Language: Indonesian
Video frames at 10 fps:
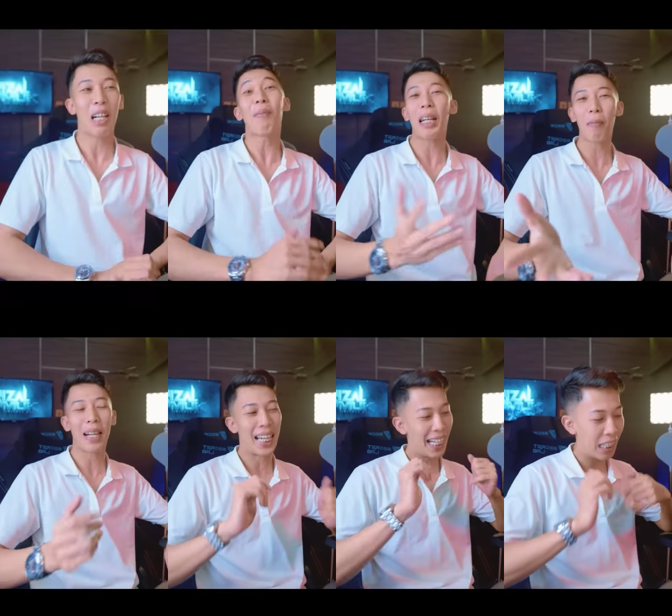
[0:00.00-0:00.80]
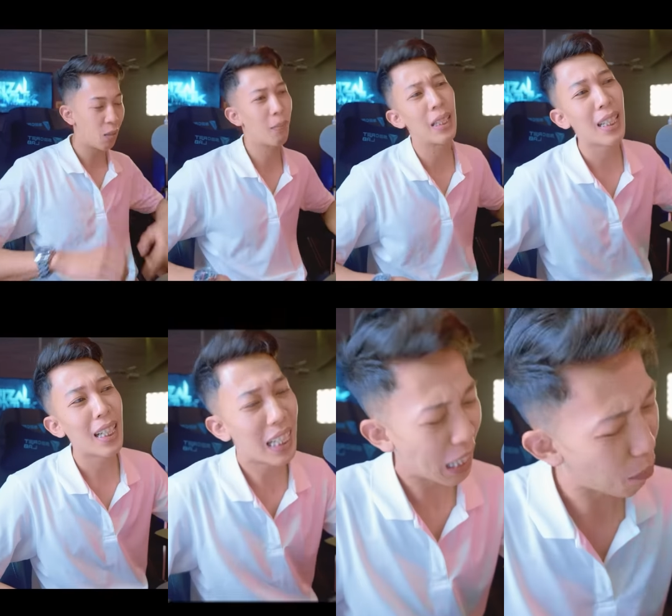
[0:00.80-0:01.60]
Apa kabar?
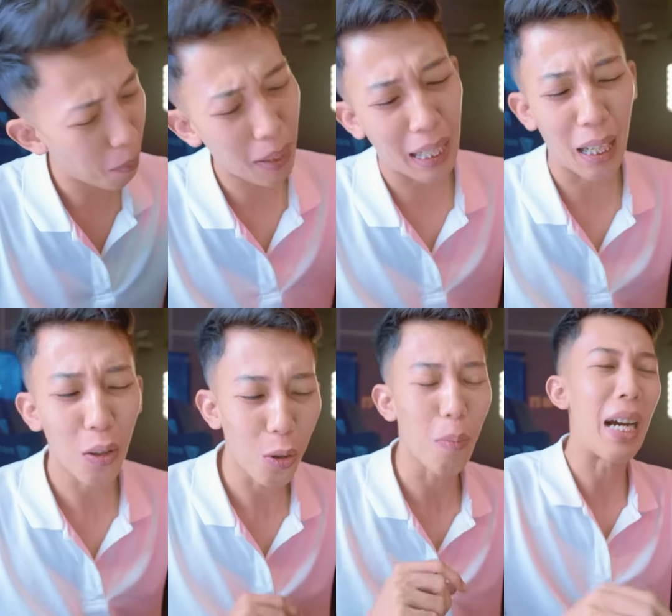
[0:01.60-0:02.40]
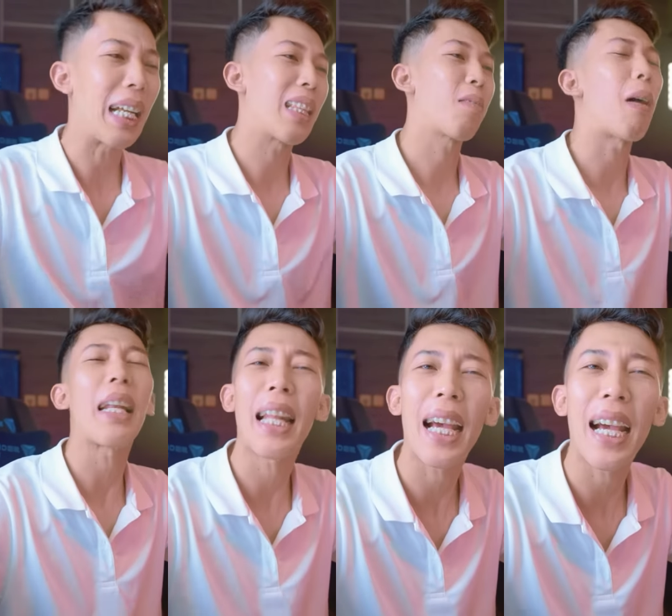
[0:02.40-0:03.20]
Ngapa pada ngeluh banget
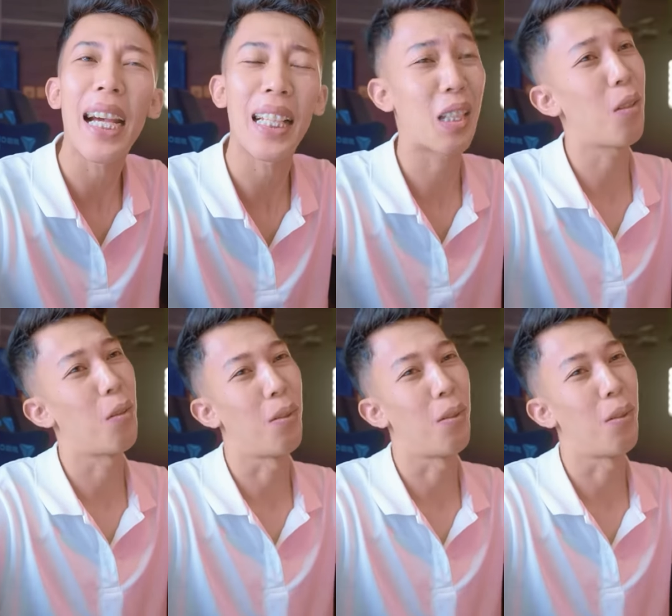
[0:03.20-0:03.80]
panas gitu